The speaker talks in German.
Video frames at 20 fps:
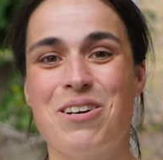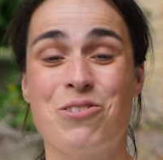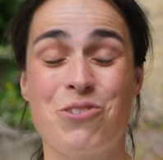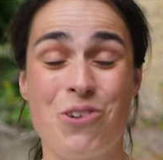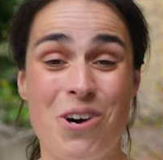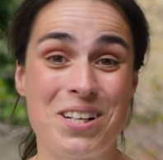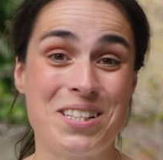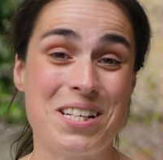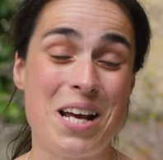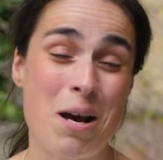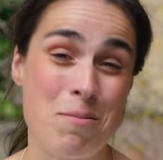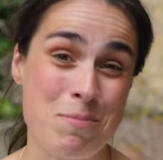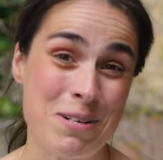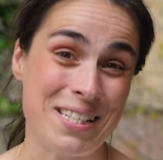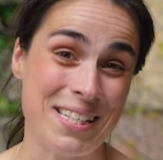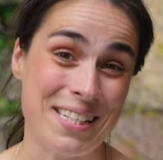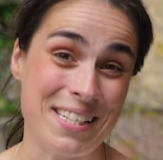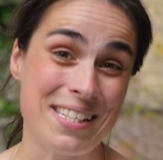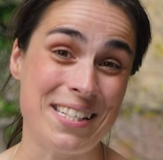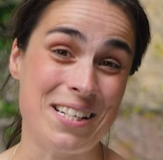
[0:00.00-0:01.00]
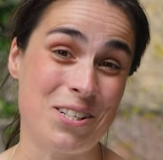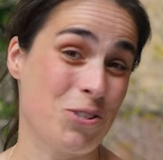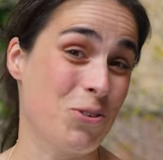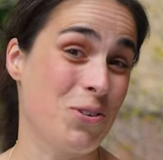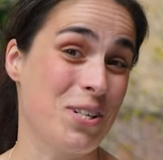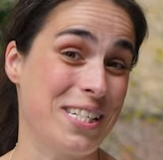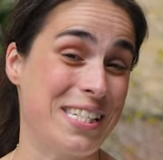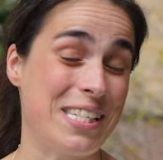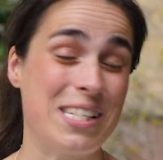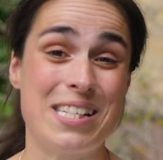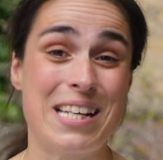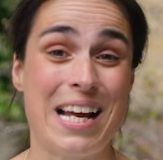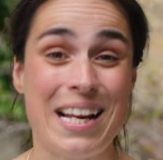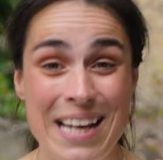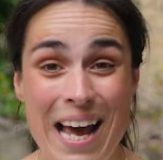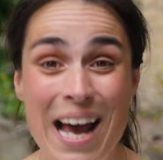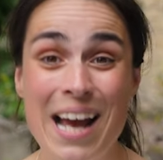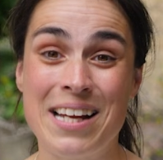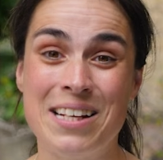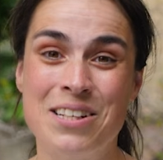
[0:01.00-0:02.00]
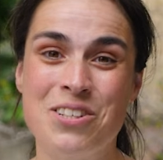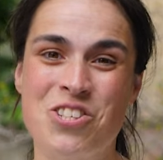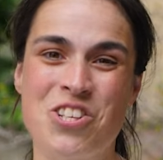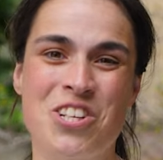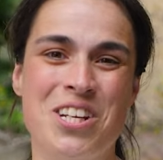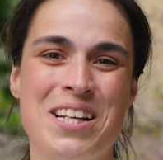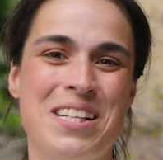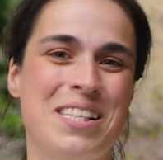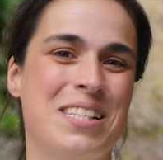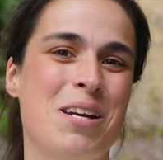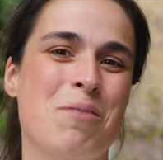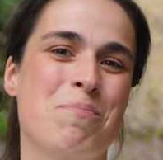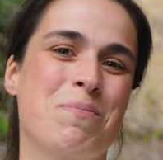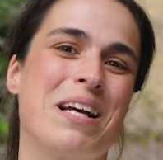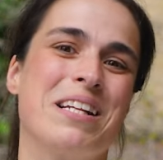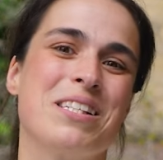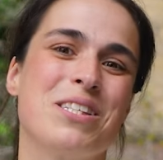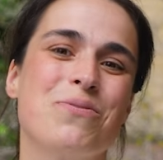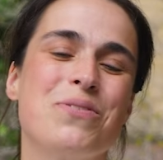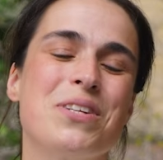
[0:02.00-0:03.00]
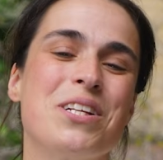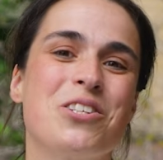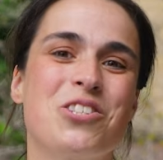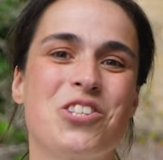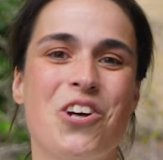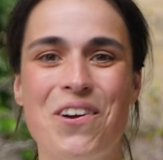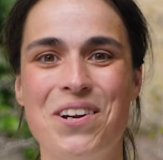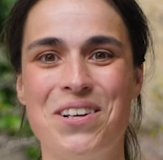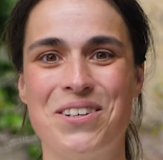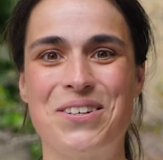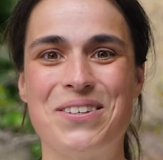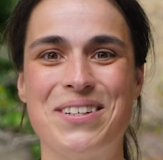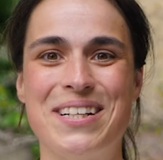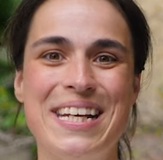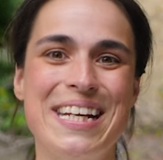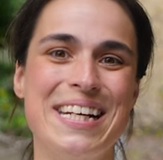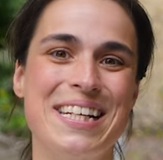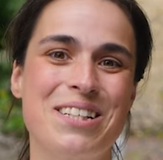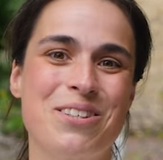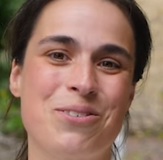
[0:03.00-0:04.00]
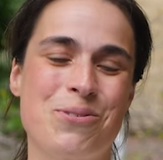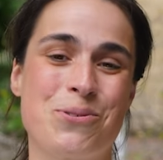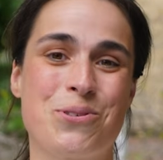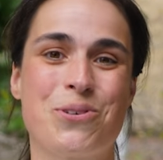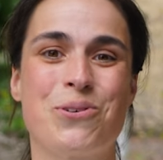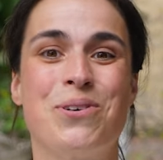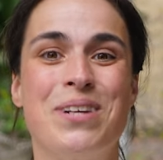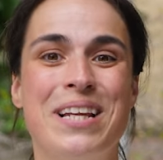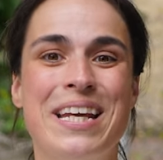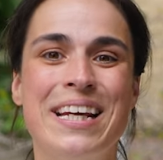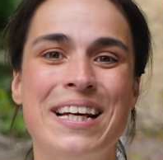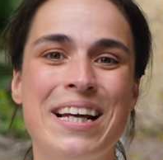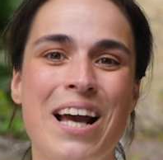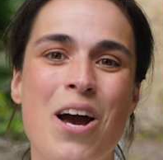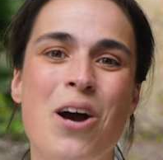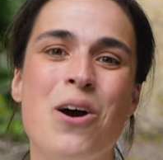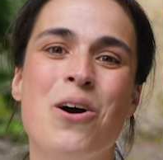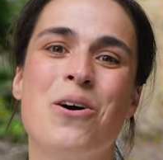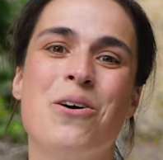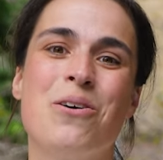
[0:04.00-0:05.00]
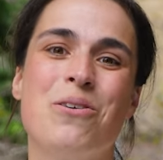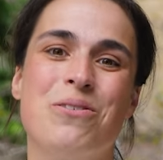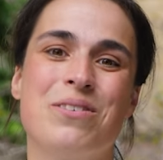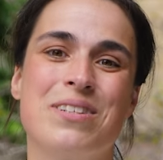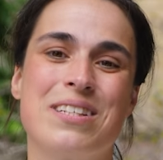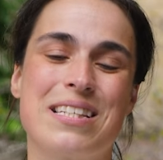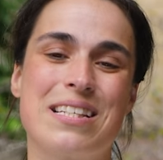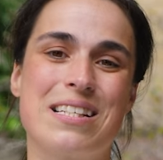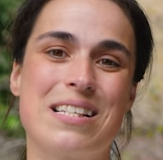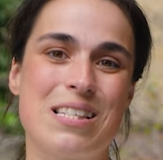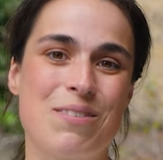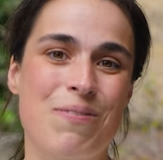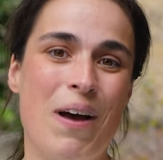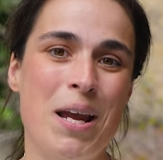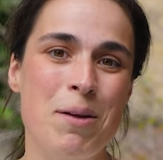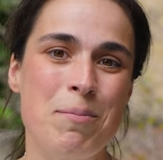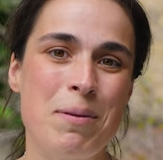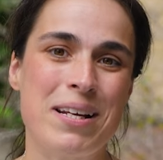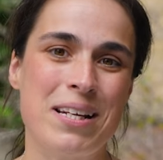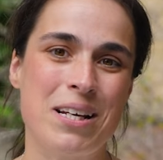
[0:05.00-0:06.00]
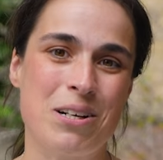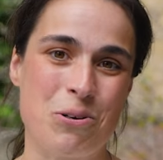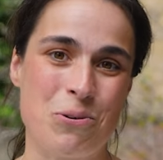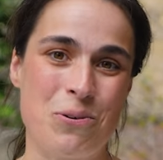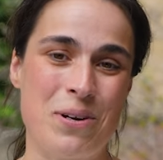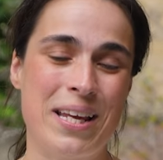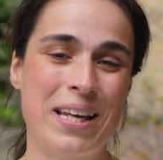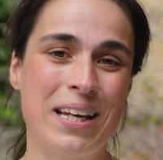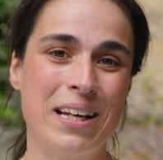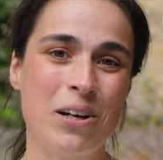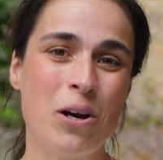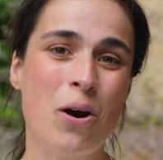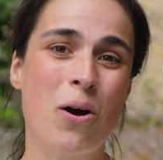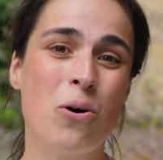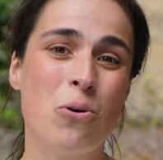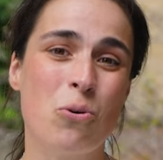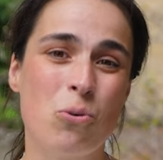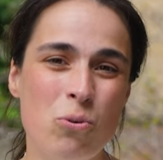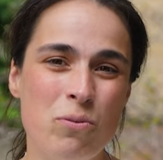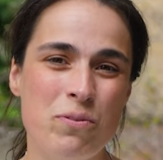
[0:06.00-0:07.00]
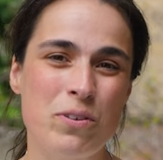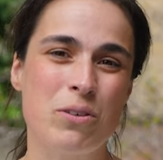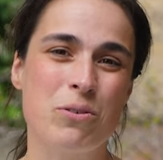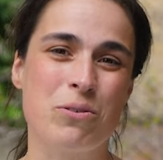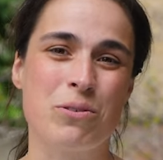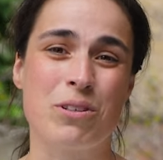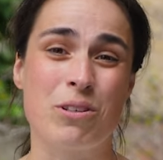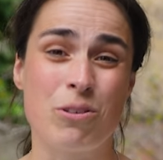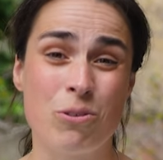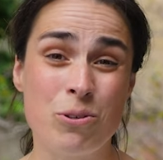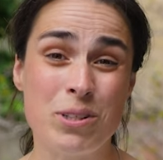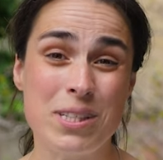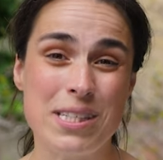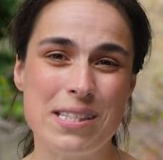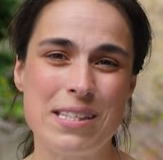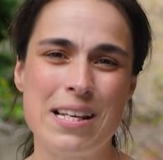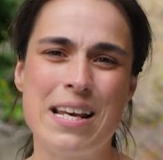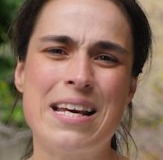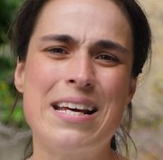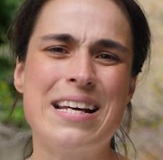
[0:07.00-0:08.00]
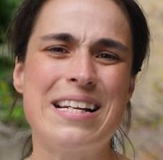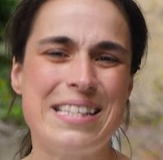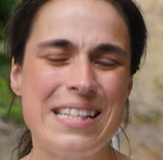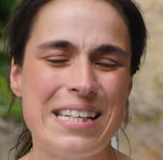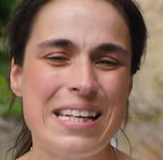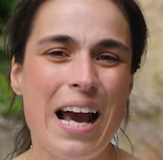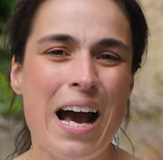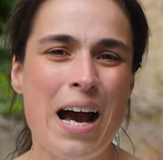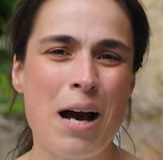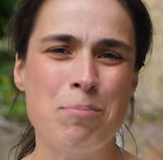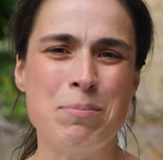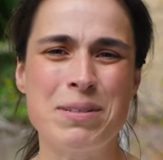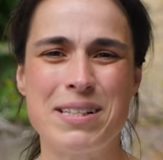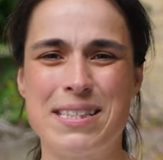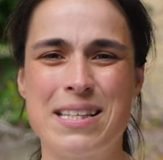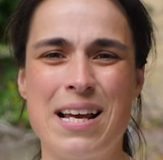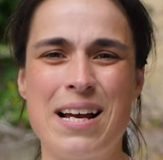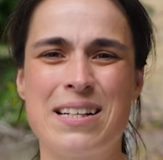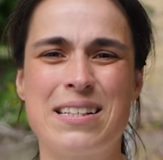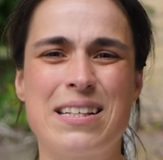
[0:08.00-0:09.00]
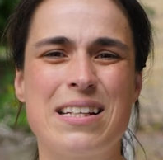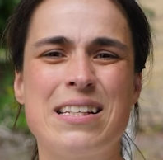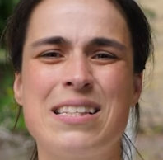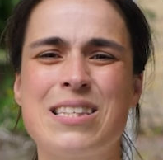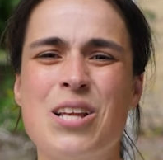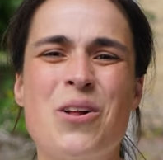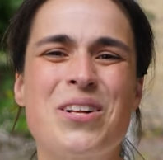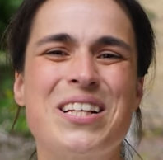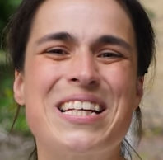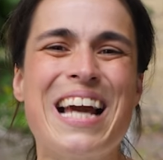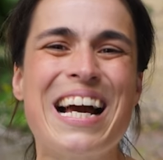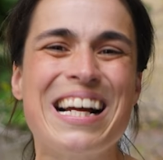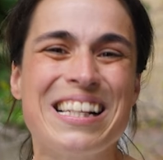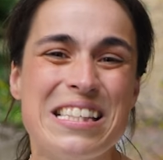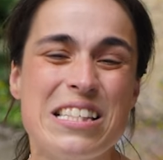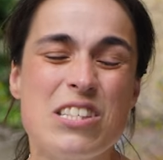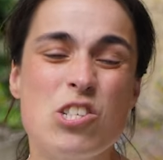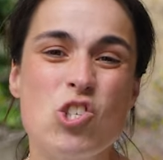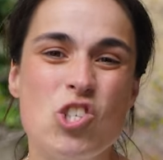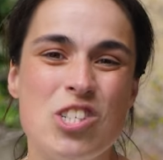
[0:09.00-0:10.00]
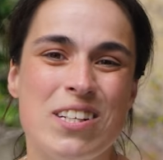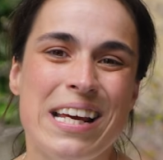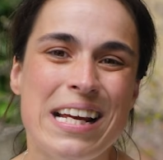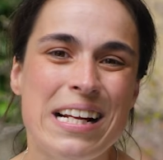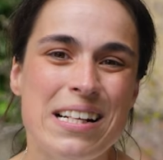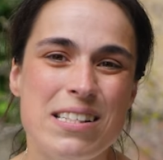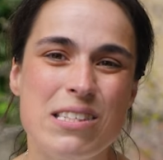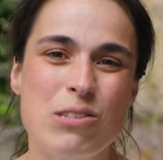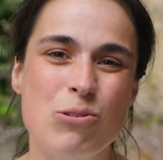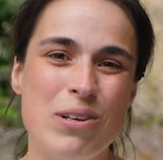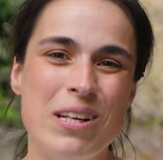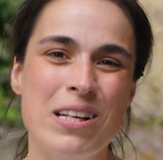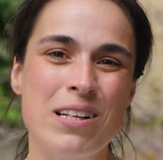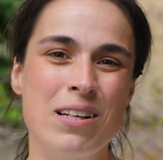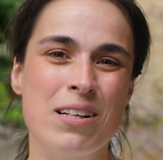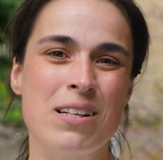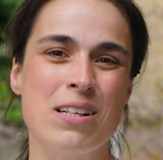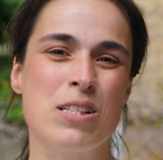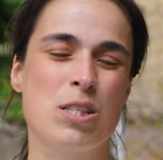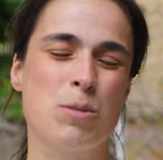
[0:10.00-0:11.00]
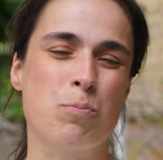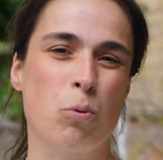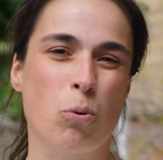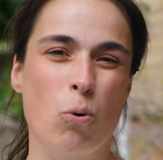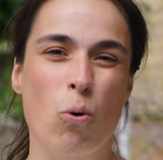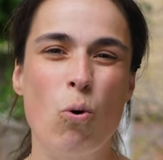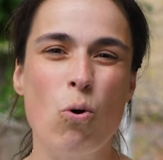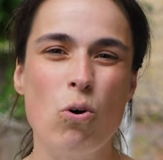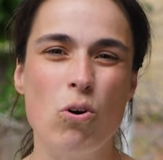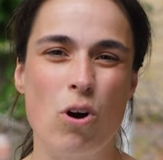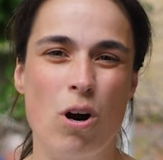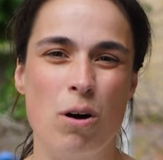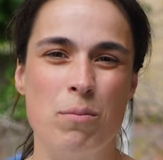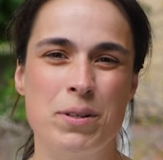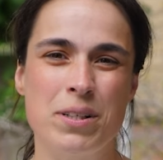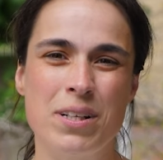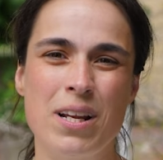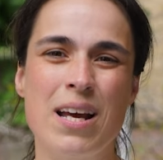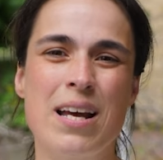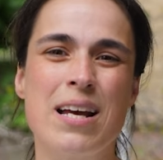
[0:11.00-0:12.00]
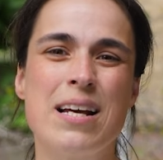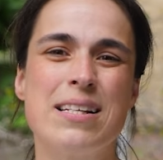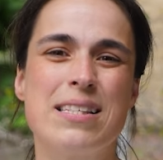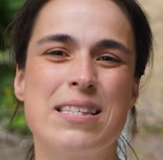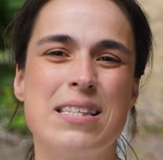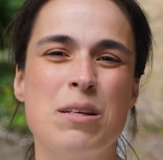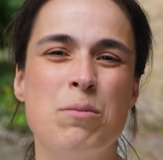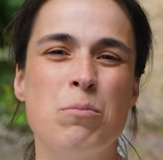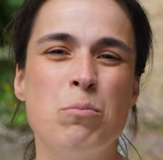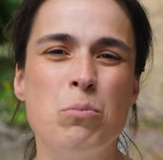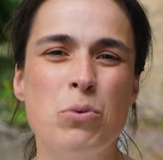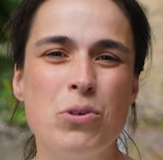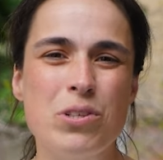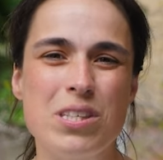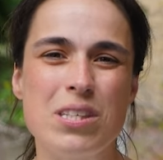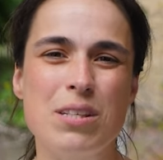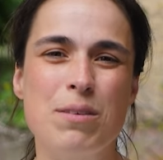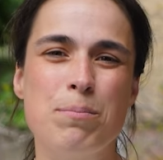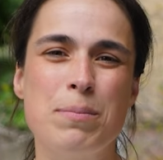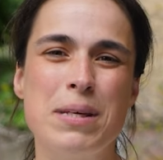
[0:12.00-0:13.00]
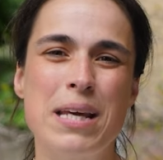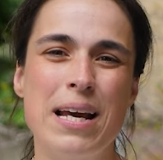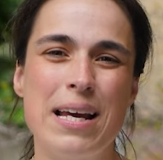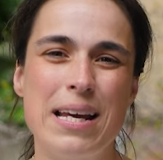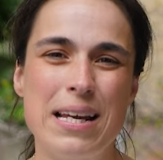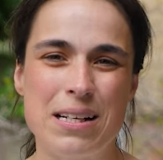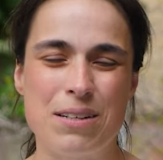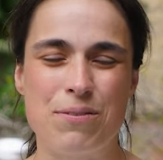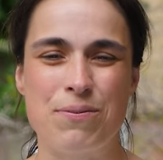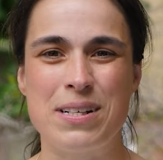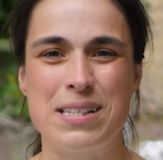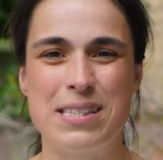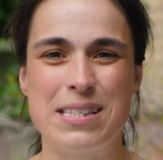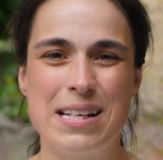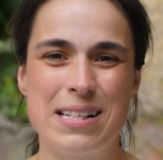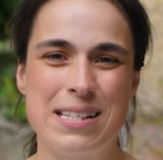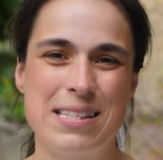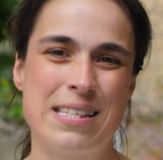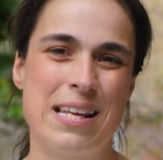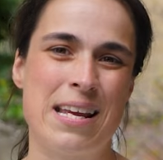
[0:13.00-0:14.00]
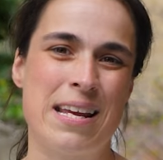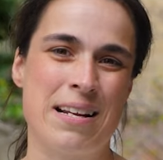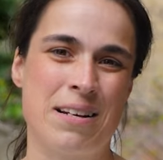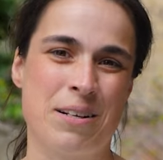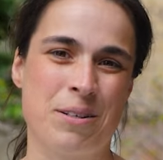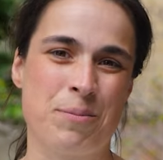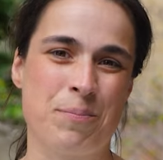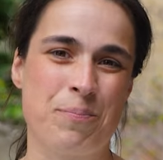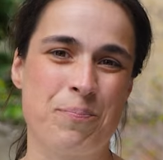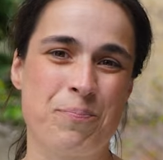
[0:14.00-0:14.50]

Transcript: Dort arbeite ich natürlich nicht allein, sondern ich habe ganz viele tolle Kolleginnen und Kollegen. Und zwei meiner Kollegen, Uwe und Lutz, die haben gesagt, ich soll ganz schnell zu ihnen ins Büro kommen. Sie müssen mir etwas erzählen.